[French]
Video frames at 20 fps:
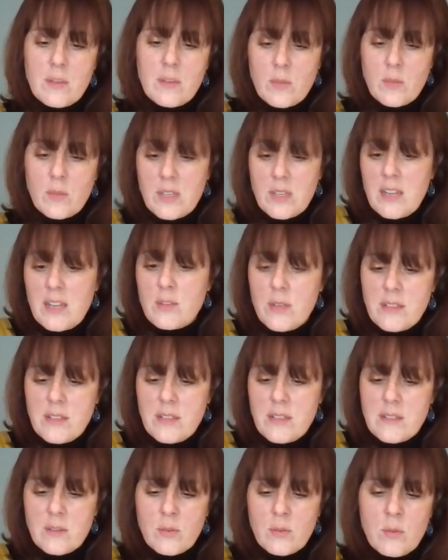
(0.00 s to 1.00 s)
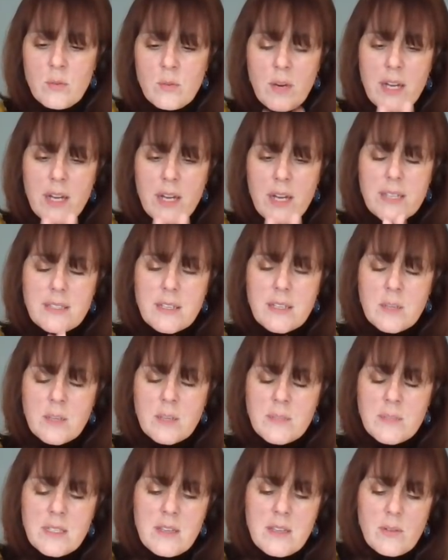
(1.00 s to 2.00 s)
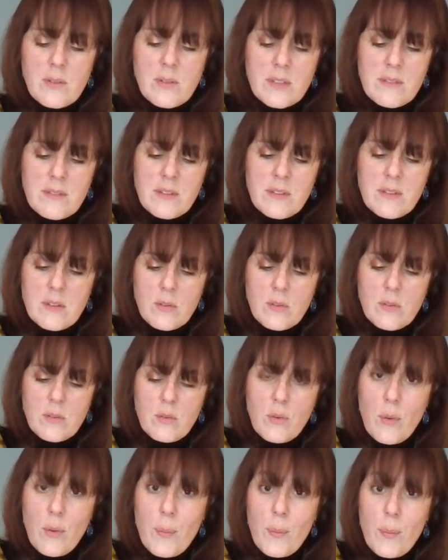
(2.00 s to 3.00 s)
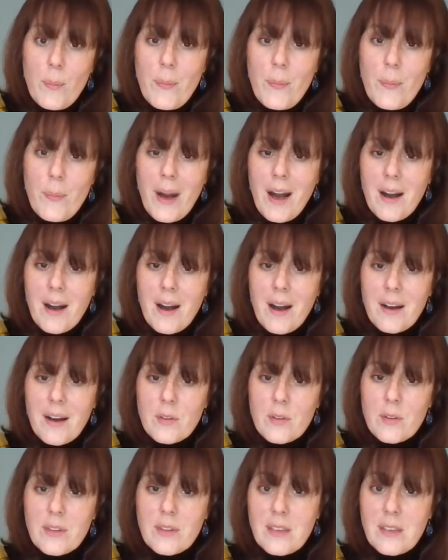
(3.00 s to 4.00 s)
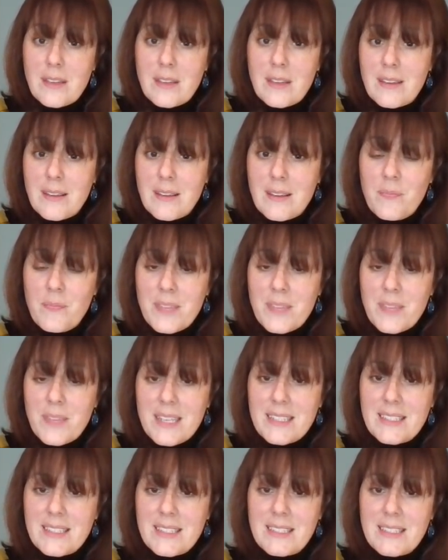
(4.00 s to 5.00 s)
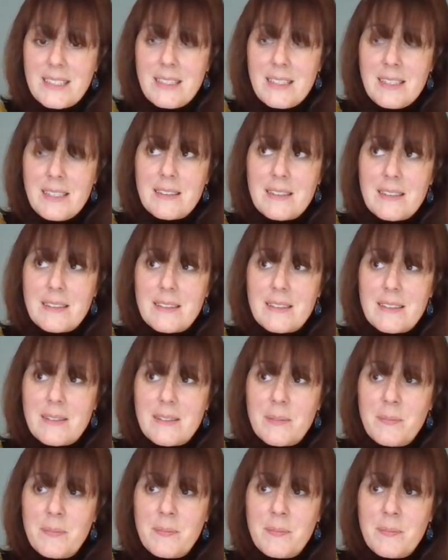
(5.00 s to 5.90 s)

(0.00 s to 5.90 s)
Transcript: donc il y a la dualité en nous, c'est comme si on avait deux parts qui, euh,